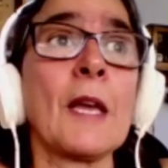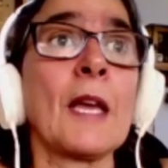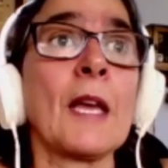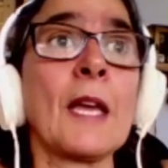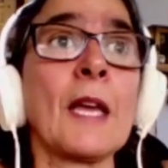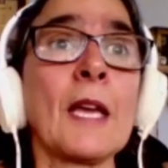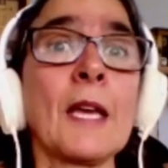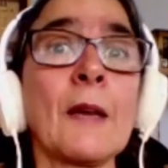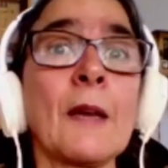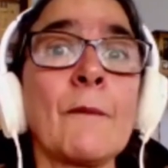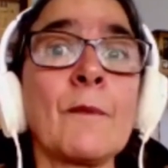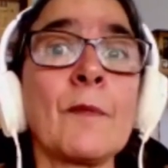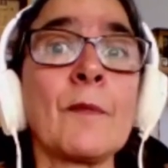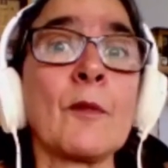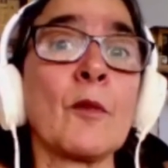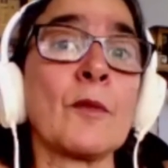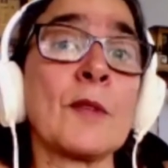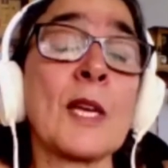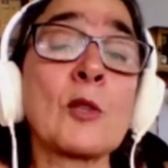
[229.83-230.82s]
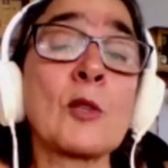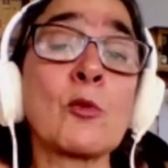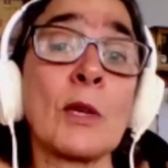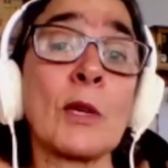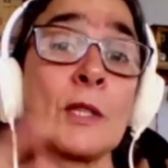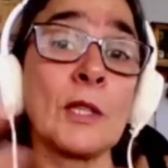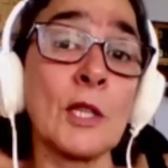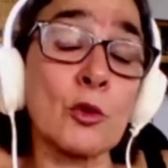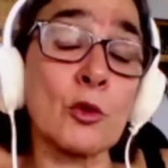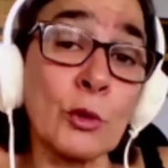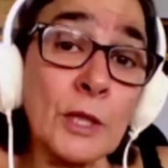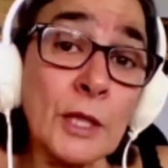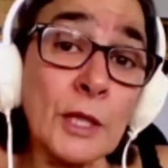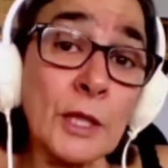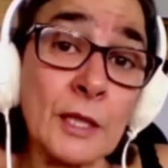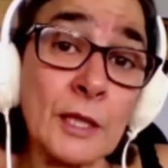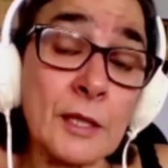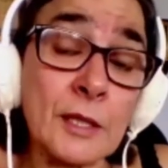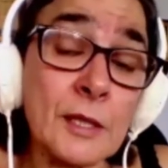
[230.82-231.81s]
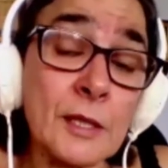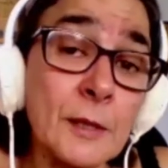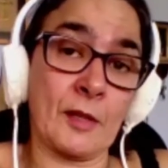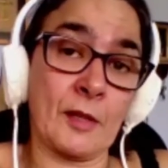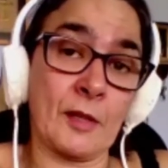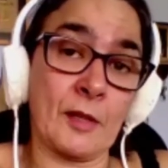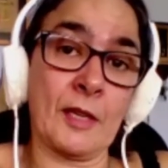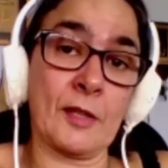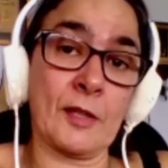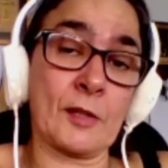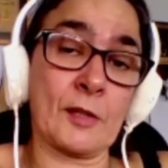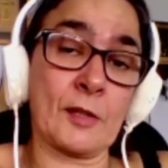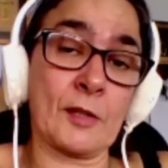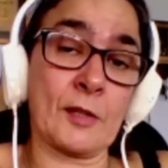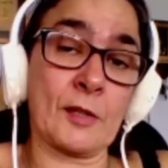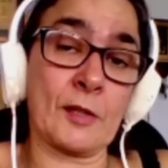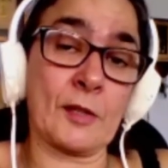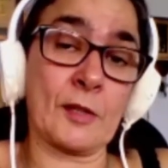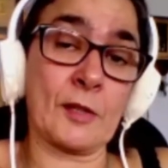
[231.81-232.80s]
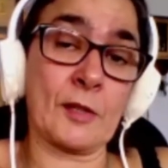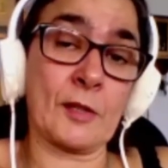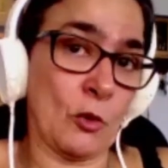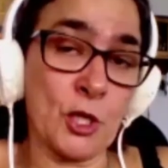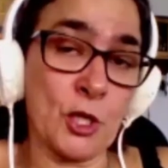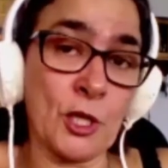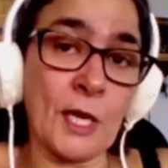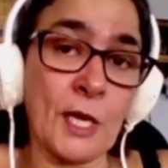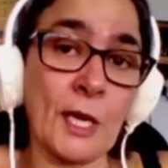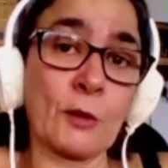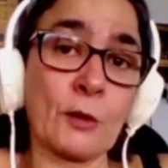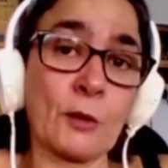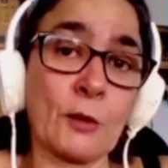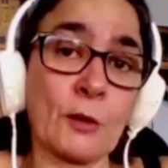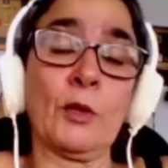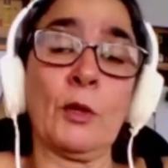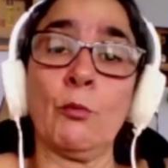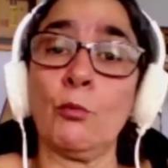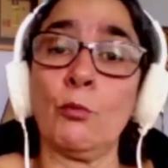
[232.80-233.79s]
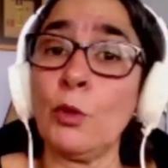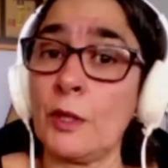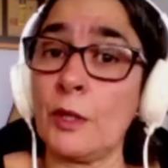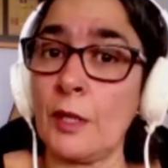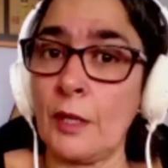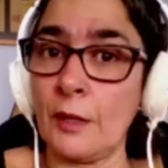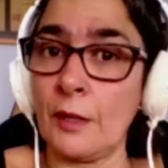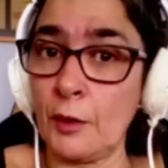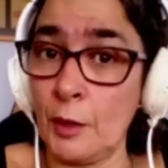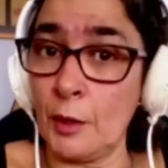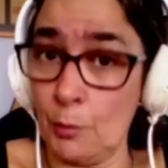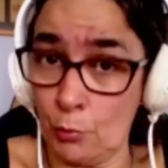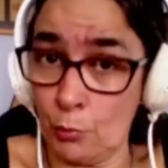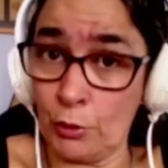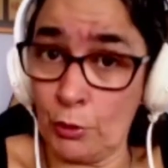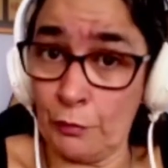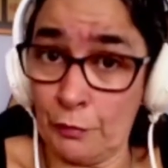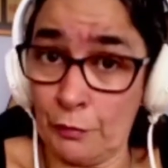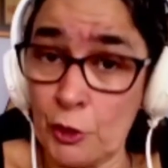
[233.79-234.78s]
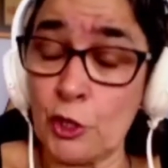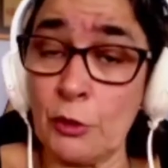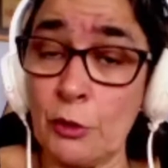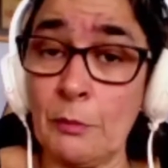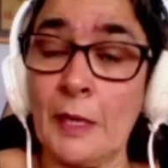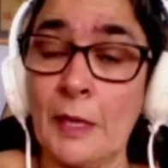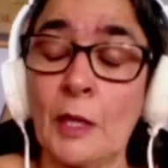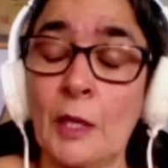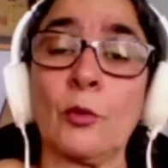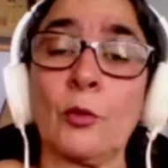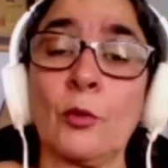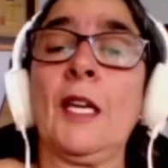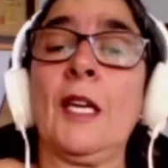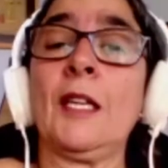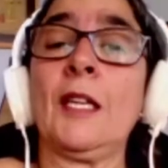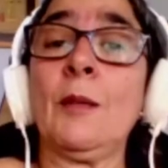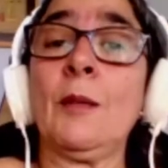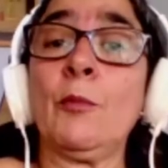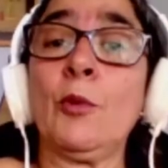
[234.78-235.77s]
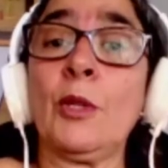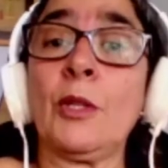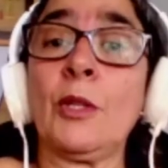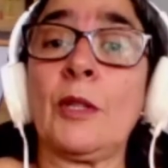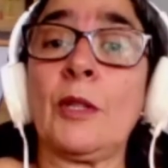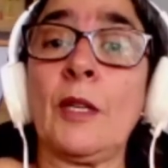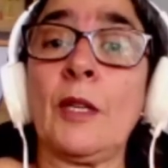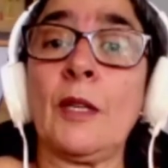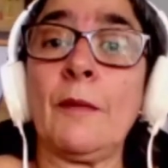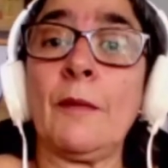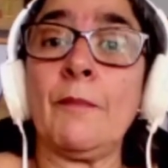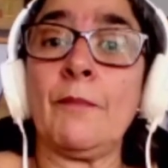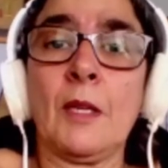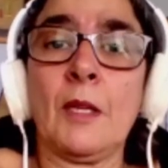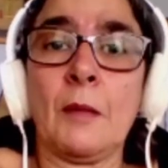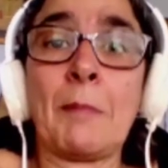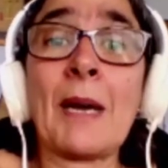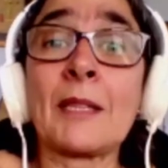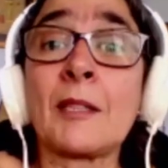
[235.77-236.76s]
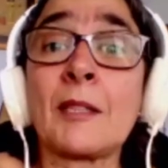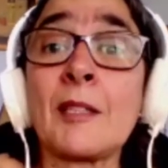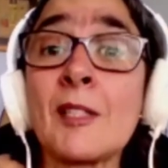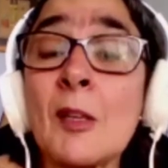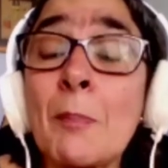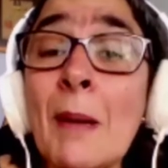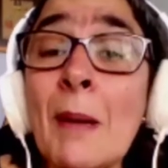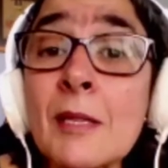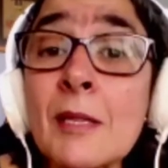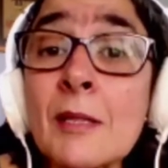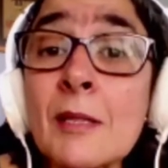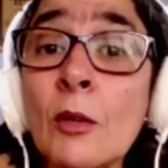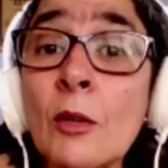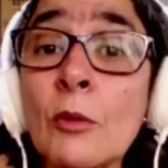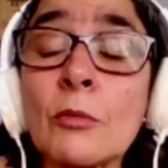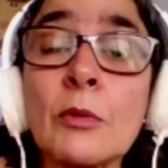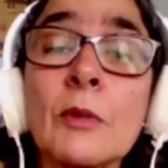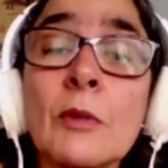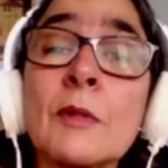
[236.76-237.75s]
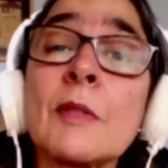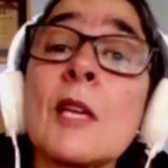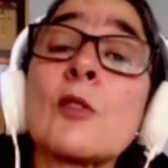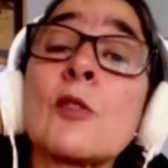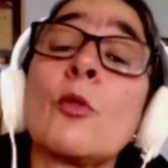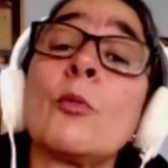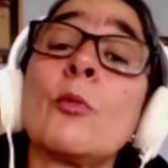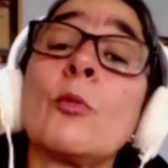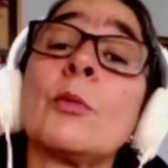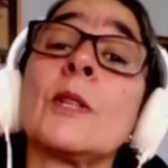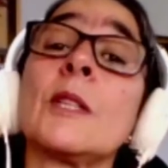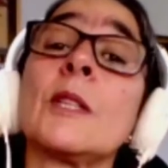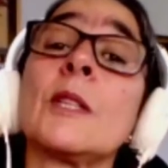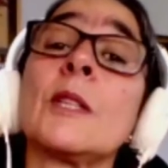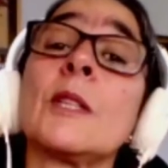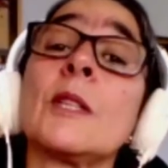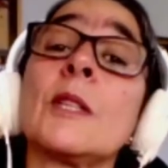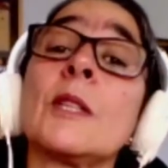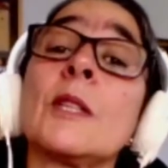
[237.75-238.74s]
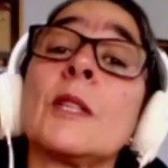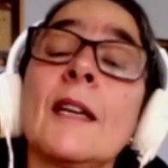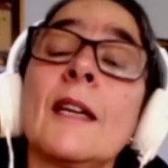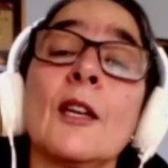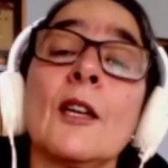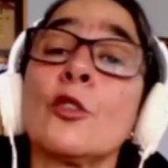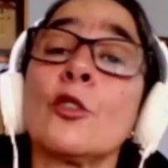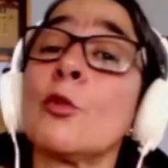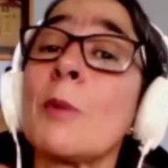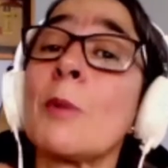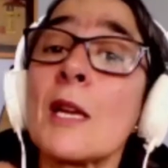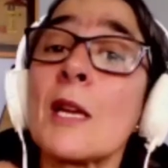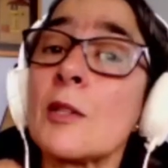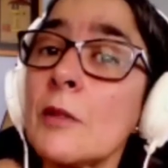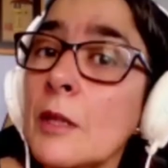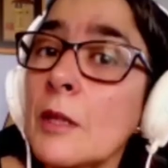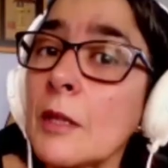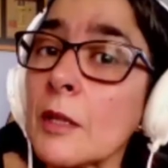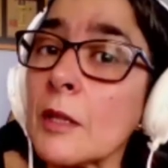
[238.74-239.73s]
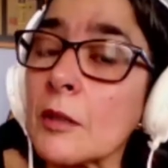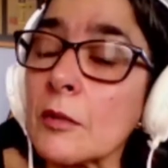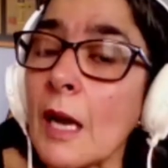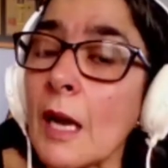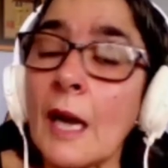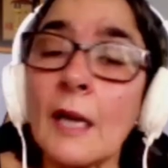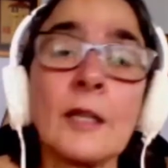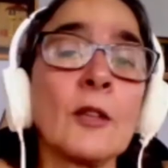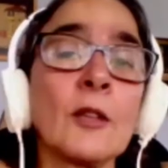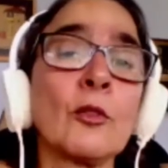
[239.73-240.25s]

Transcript: é, nas quadrilhas juninas, elas são objeto de, muita, de muito investimento e de muita participação nas comunidades do Brasil inteiro. Aqui